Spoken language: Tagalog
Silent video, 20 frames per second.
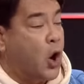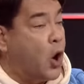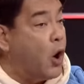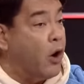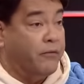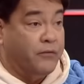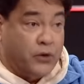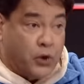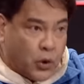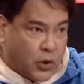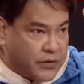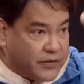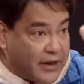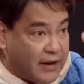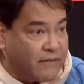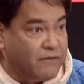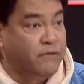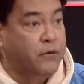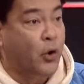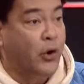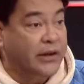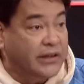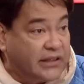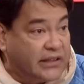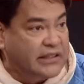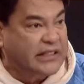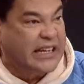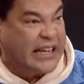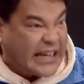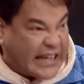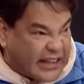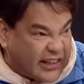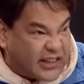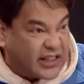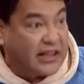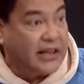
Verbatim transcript: of your The Voice team's